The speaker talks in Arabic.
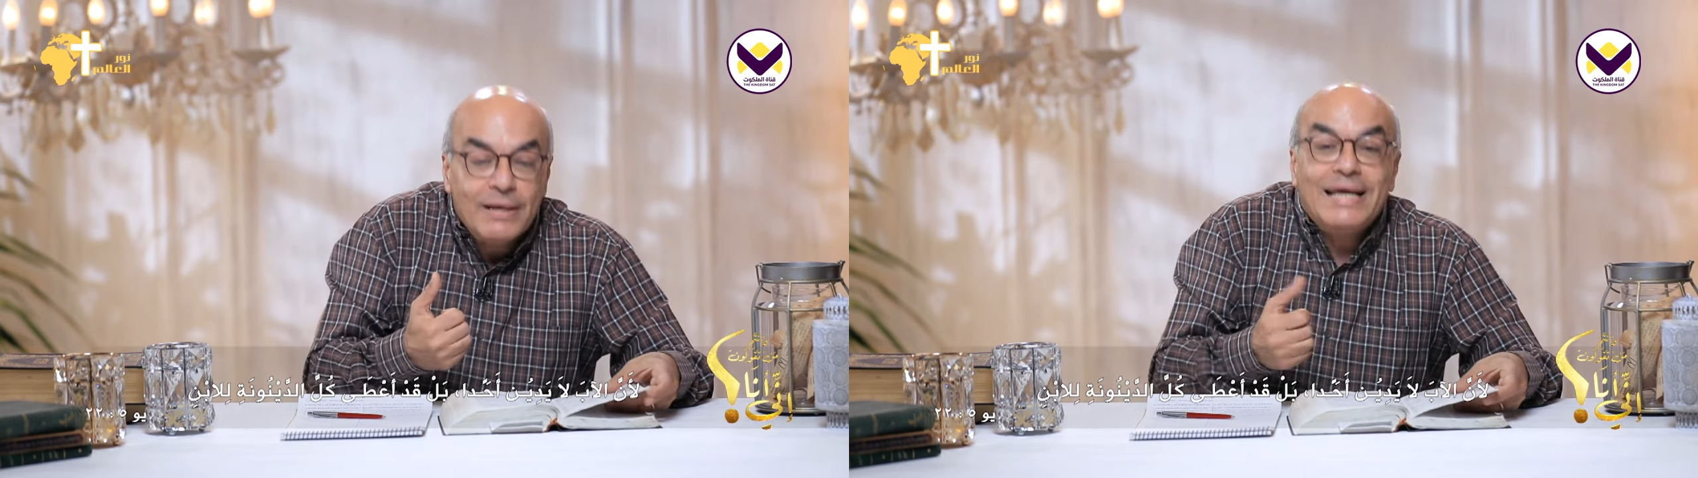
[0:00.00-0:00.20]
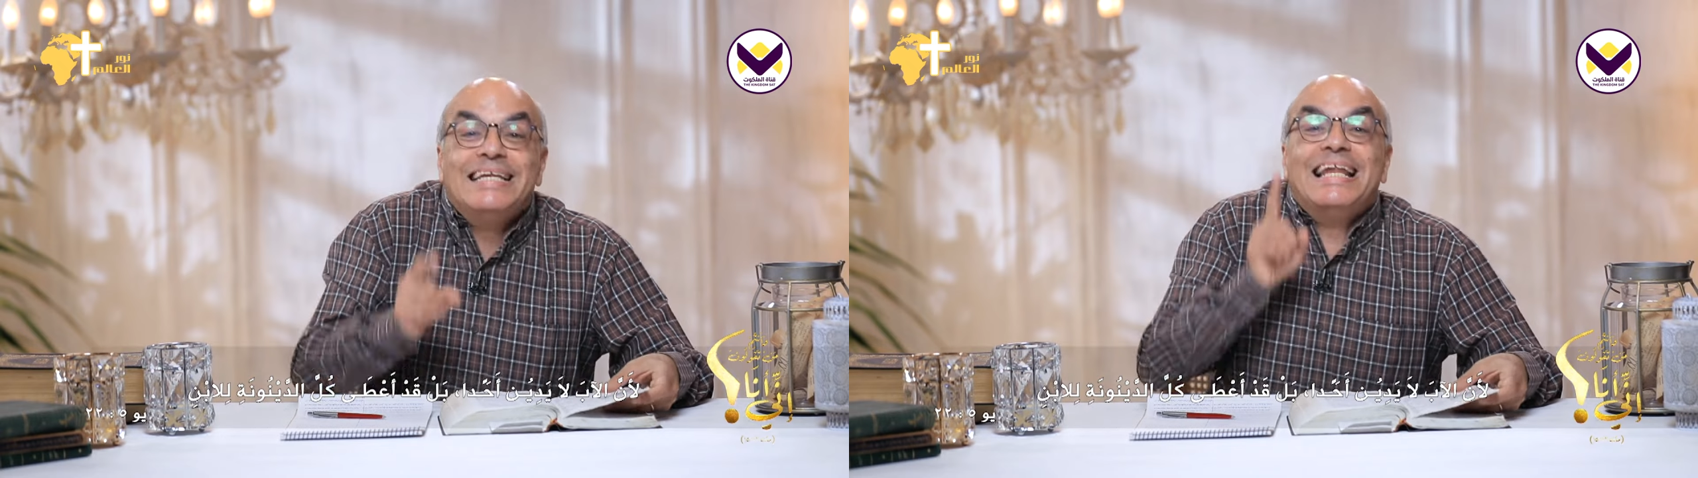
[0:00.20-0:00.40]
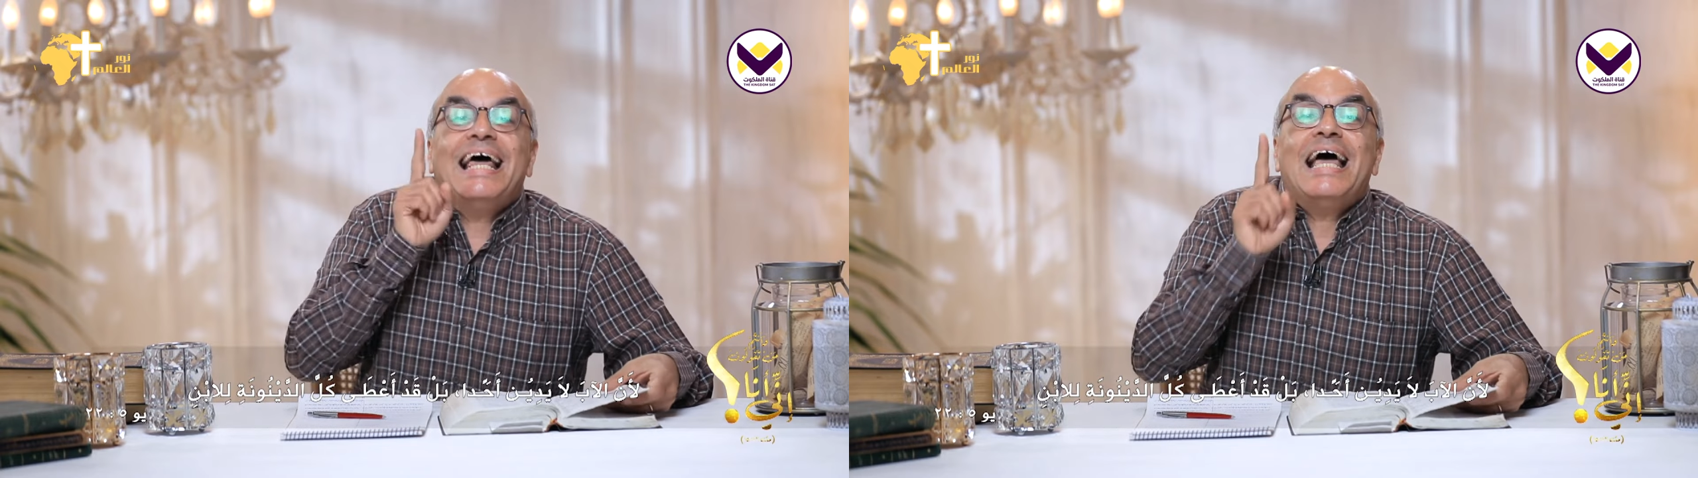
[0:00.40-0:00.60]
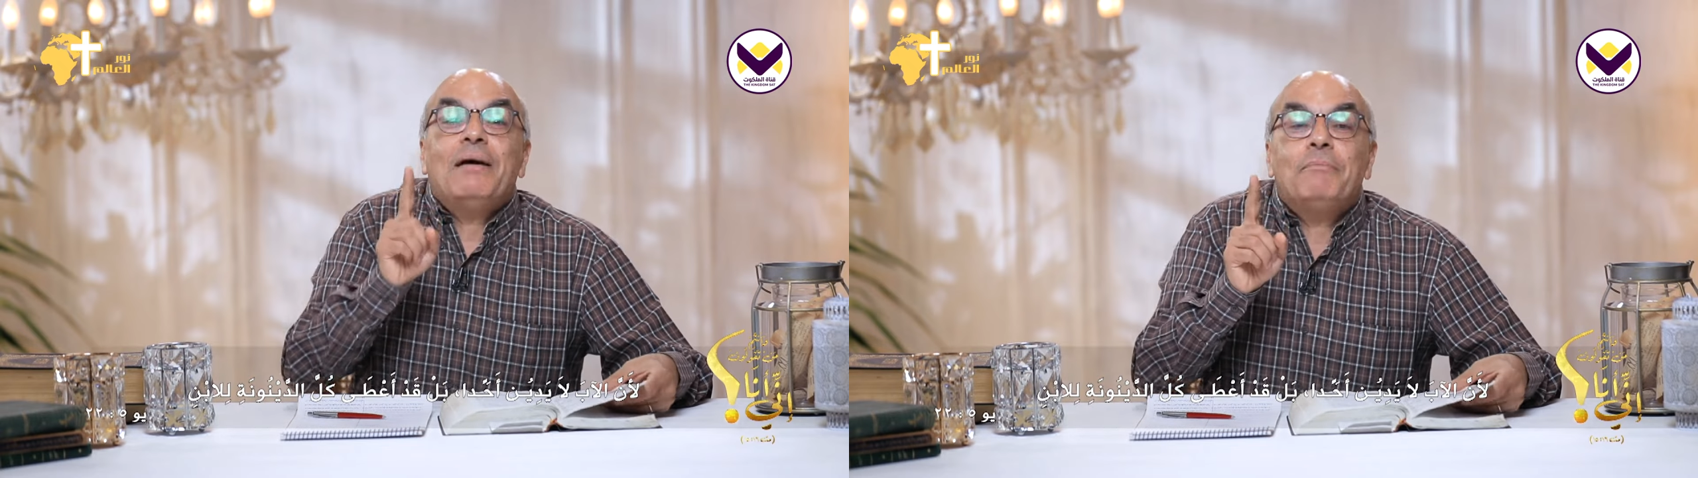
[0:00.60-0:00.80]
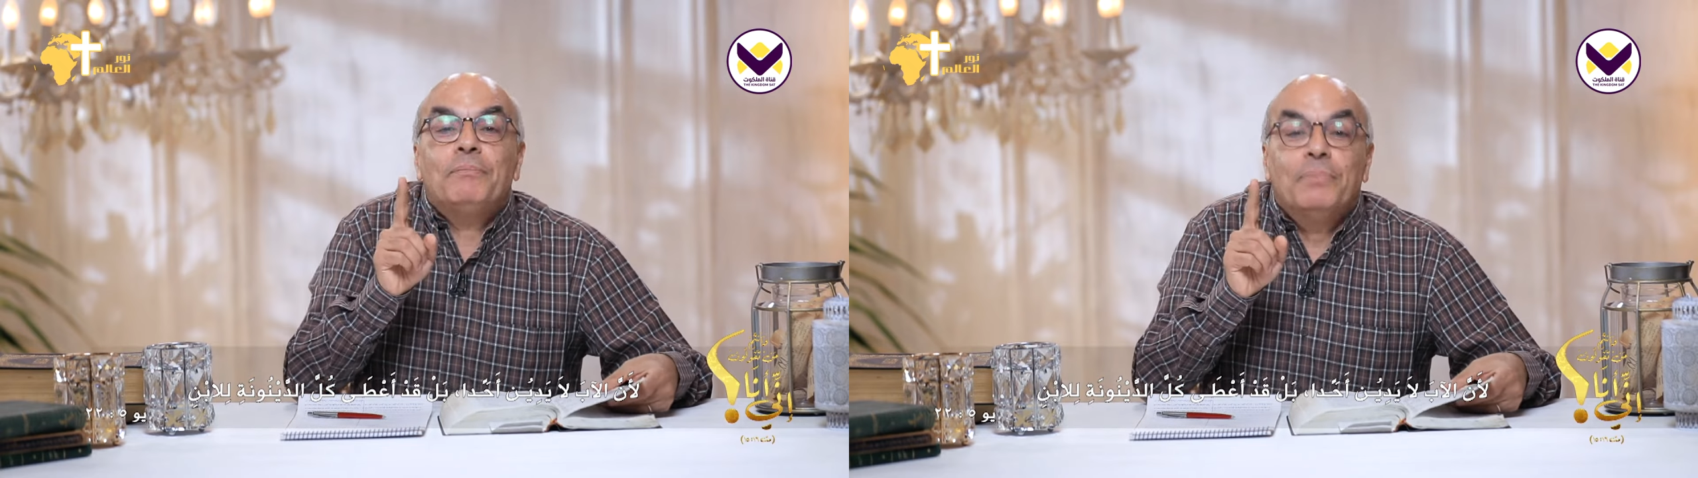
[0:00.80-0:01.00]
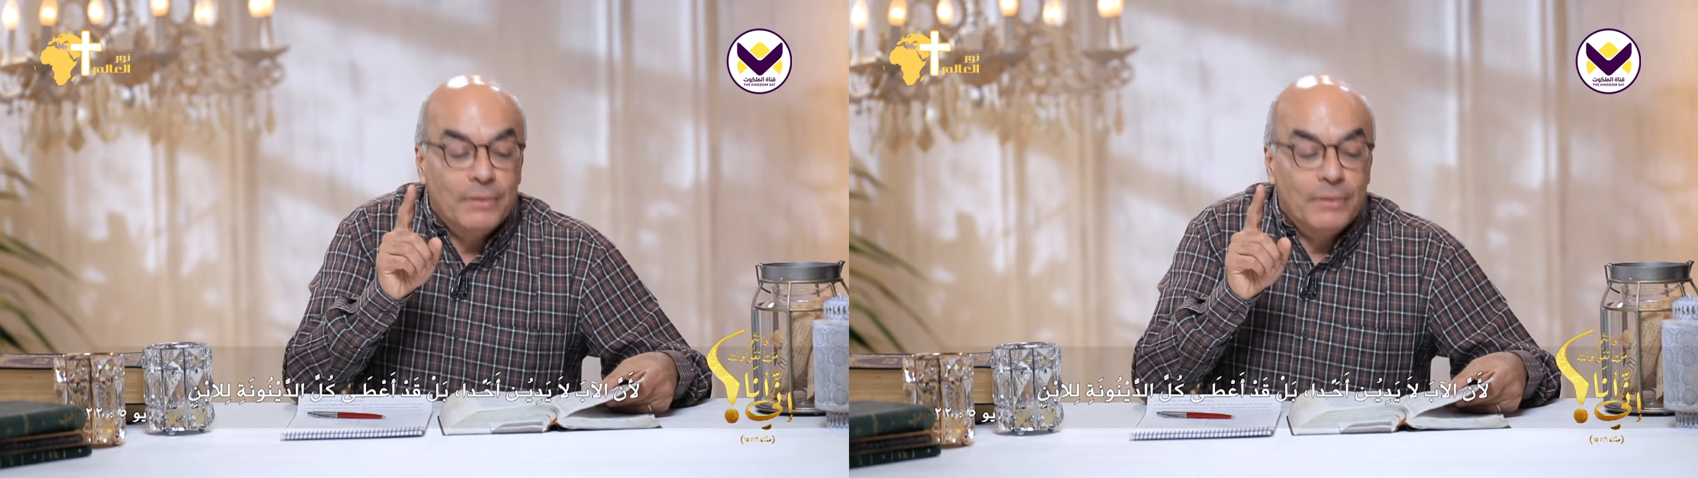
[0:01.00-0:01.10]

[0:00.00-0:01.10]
ان الاب